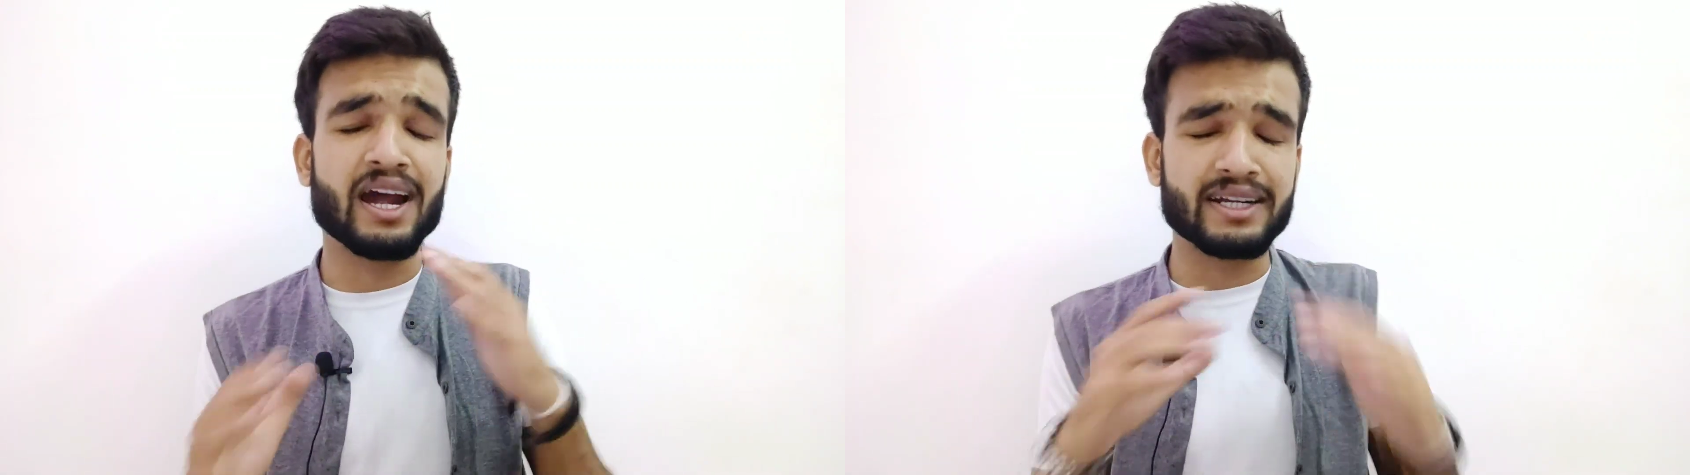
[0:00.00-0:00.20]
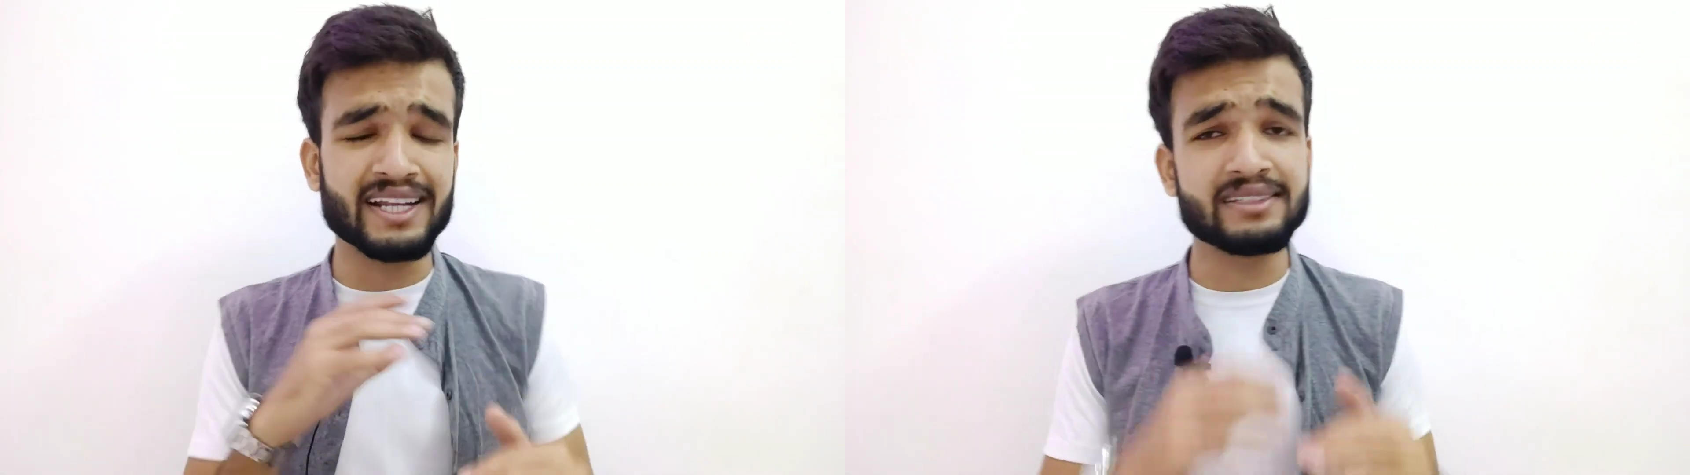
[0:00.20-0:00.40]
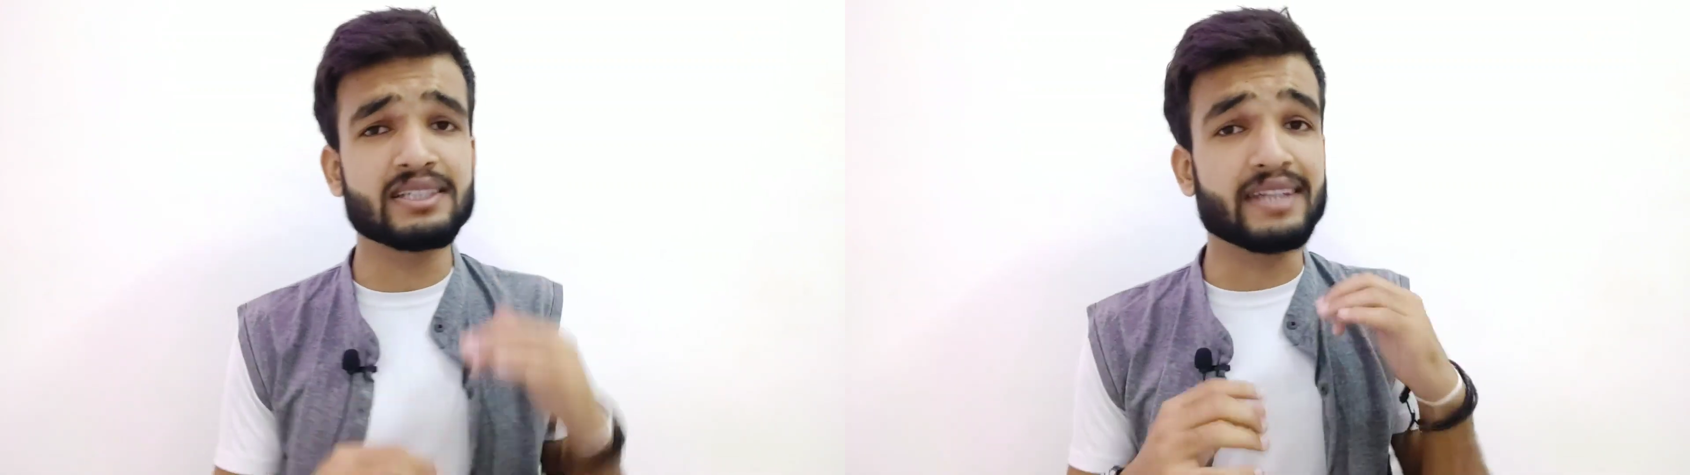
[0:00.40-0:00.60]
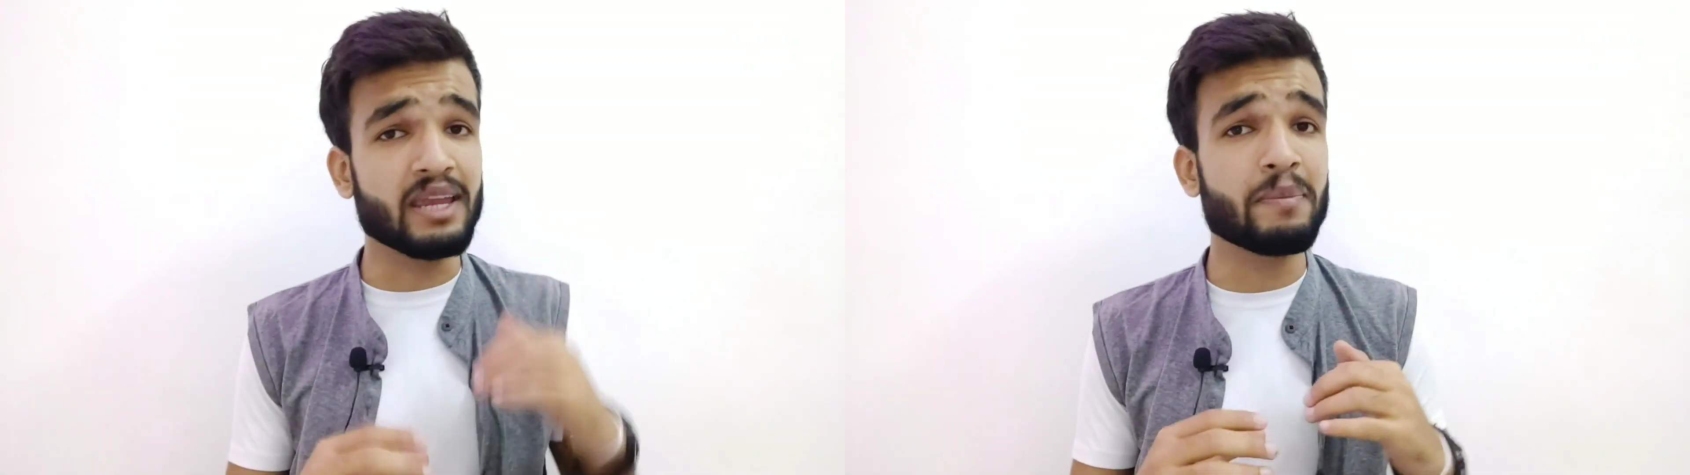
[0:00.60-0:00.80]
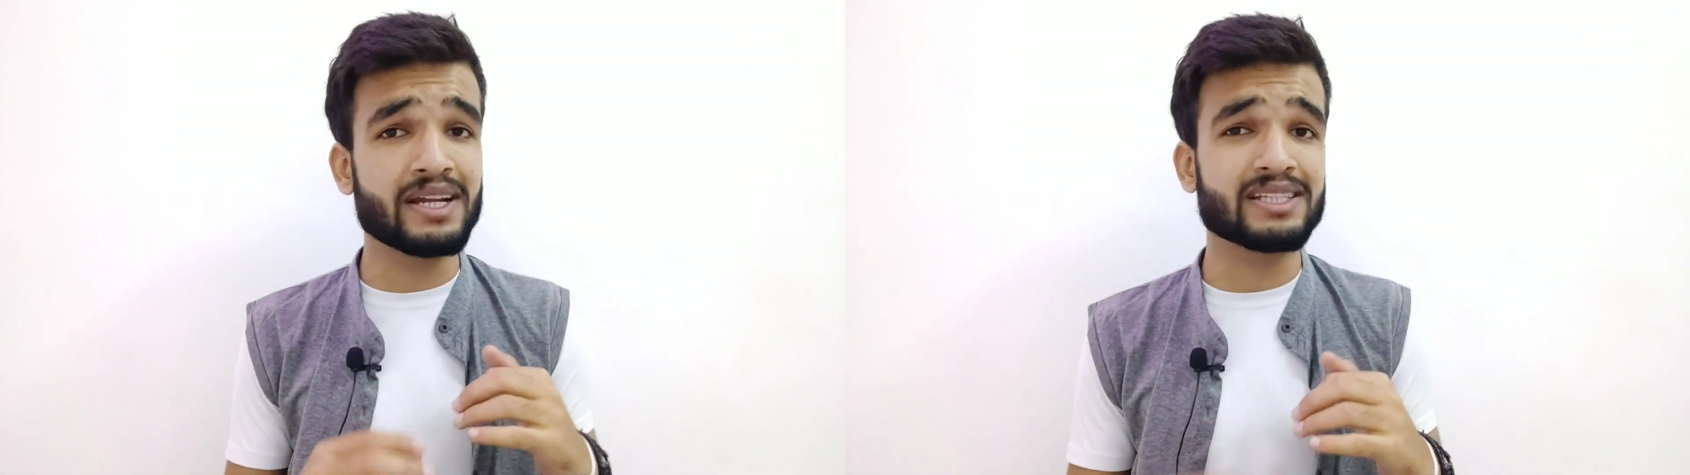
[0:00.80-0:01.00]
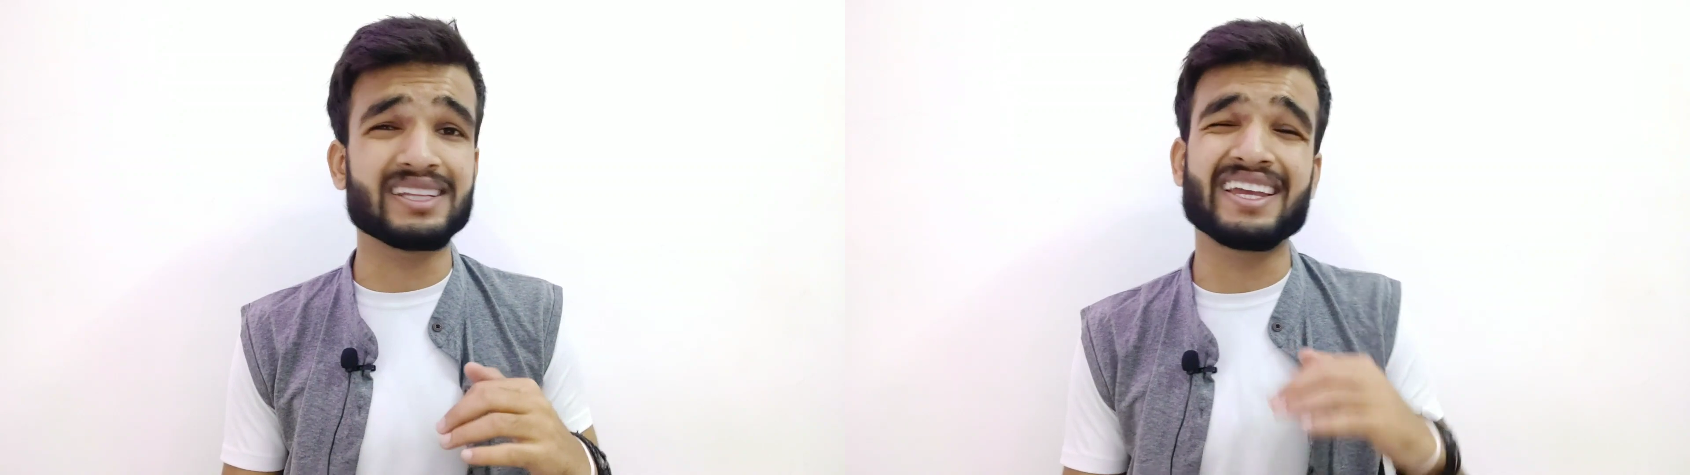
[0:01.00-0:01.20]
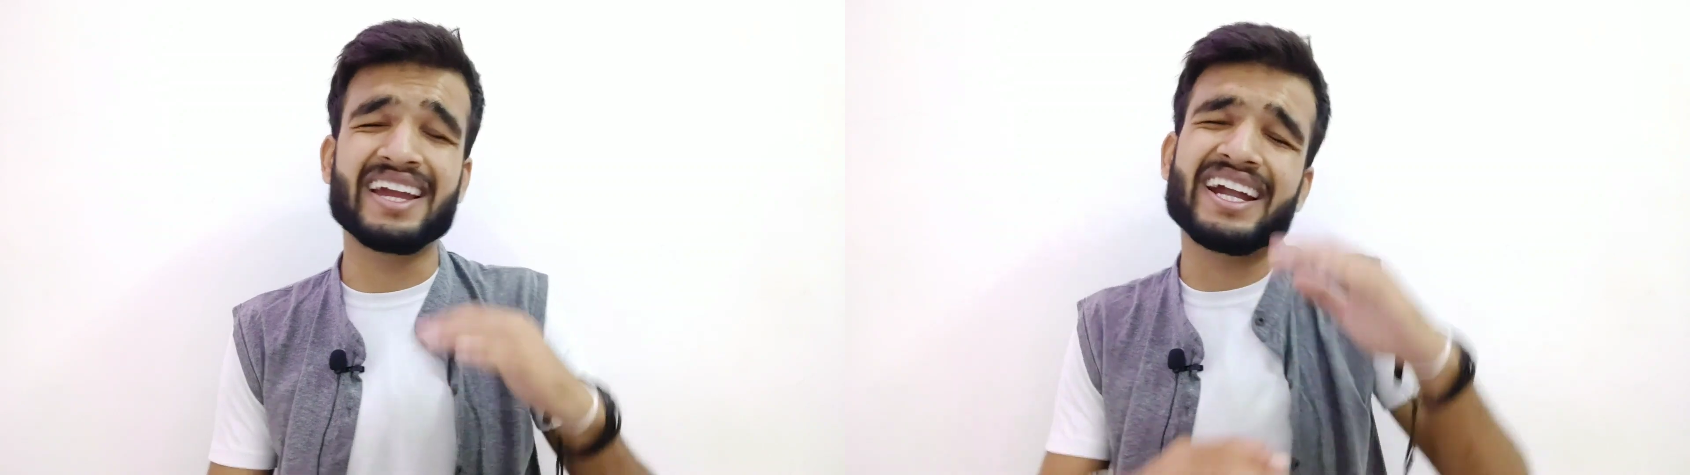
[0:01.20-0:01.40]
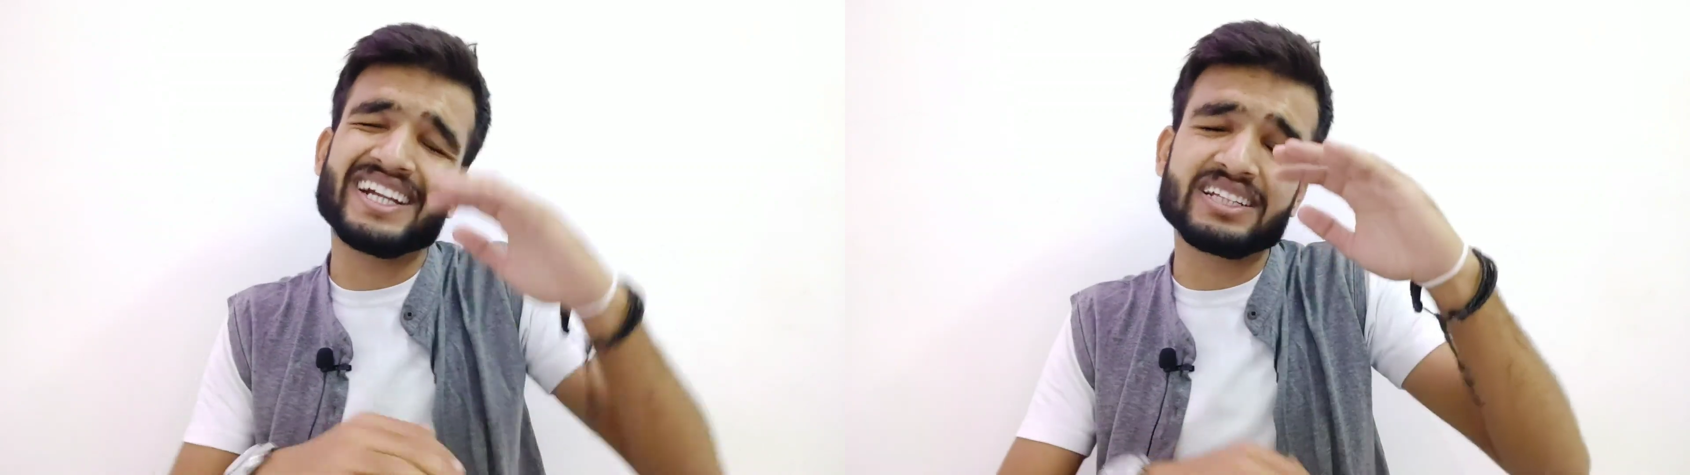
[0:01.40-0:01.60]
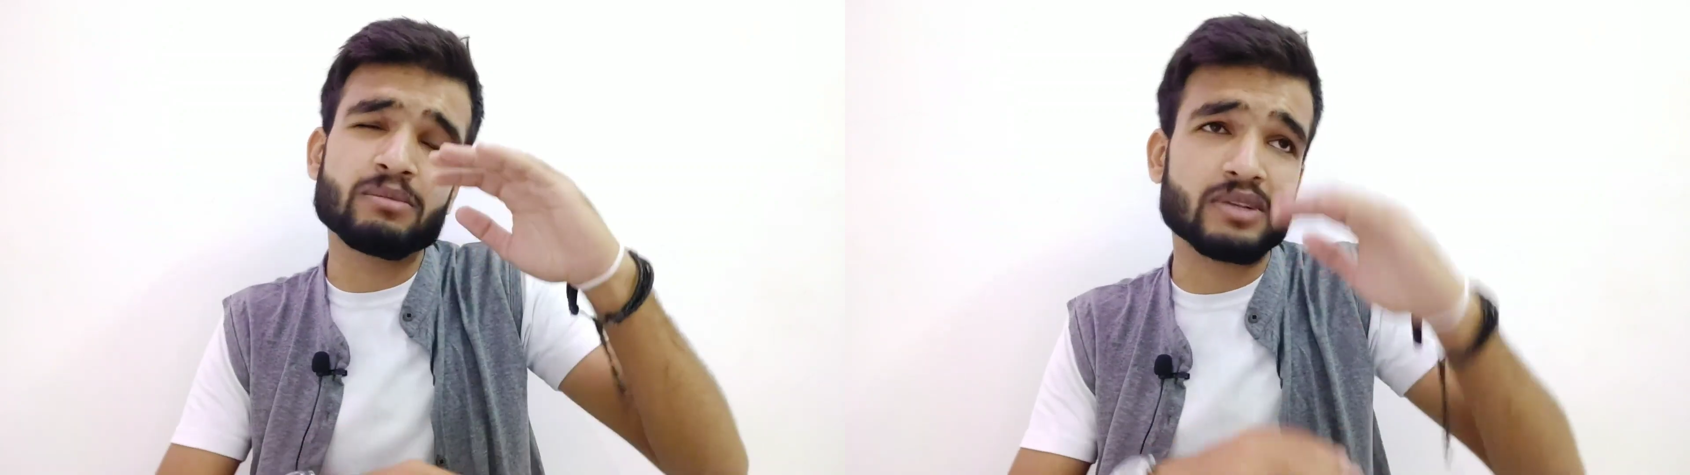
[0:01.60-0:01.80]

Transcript: अटेंशन नहीं पाना चाहते हैं एंड एकदम